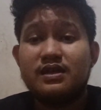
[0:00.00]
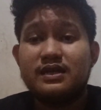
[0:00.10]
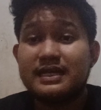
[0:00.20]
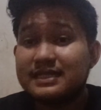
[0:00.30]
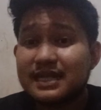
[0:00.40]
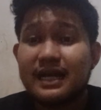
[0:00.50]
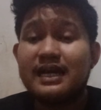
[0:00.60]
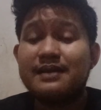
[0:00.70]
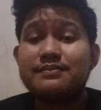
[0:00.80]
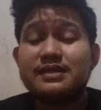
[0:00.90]

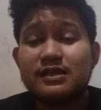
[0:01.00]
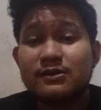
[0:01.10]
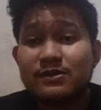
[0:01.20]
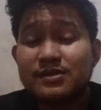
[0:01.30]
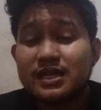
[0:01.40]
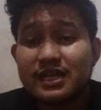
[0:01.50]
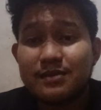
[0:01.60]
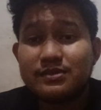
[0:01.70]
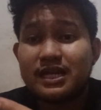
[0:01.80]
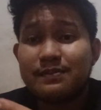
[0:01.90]
Instagram bisa juga misalnya
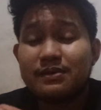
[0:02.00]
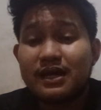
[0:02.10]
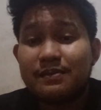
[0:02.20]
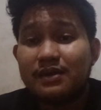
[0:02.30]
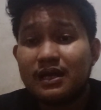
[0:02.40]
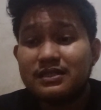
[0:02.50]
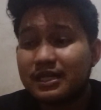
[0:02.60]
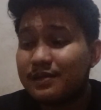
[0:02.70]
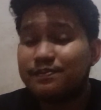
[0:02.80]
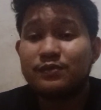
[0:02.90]
kamu selebgram kan
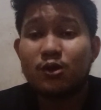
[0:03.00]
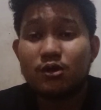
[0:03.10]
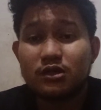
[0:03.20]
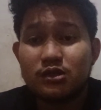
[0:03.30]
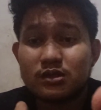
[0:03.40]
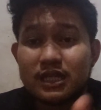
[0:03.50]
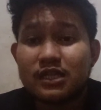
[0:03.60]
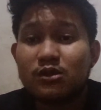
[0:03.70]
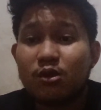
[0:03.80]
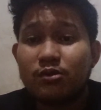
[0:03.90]
selebtok
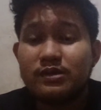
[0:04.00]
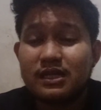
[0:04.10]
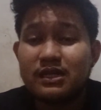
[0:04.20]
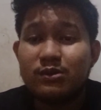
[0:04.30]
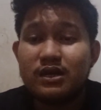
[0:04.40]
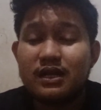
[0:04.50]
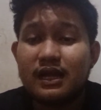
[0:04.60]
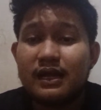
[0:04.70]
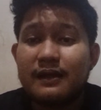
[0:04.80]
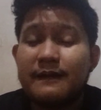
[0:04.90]
TikTok bisa juga
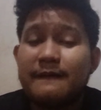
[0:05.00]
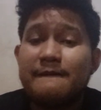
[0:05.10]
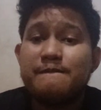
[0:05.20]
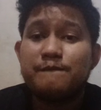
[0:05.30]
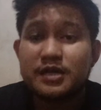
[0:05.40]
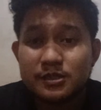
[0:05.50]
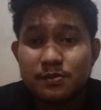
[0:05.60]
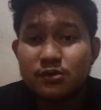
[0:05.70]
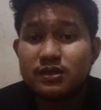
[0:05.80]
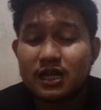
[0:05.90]
hilang
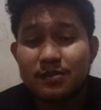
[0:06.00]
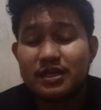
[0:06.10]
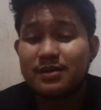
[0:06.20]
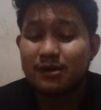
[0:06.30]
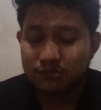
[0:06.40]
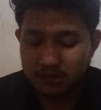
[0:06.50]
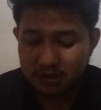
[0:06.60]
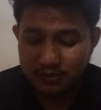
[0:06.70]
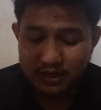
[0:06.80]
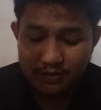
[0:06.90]
Facebook segala macam akun
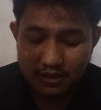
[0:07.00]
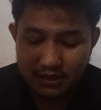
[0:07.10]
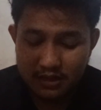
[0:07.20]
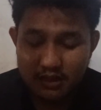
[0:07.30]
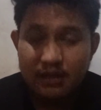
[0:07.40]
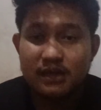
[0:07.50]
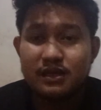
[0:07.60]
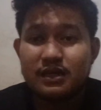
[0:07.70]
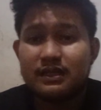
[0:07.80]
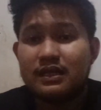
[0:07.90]
sosial media makanya
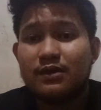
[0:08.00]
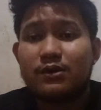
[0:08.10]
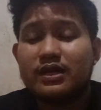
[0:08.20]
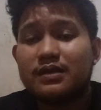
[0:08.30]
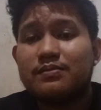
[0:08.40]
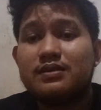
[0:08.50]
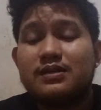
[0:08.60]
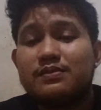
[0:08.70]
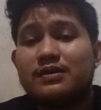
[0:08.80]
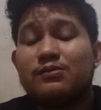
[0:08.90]
kita wah ini
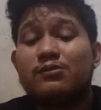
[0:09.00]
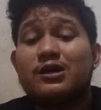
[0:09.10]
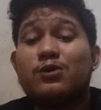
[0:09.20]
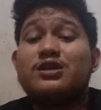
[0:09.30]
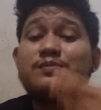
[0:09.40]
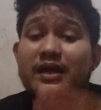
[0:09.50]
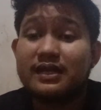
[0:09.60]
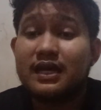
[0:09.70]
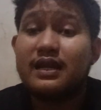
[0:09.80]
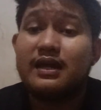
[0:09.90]
lebih
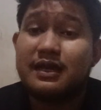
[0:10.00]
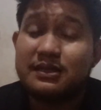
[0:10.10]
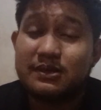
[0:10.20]
waspada lah kayak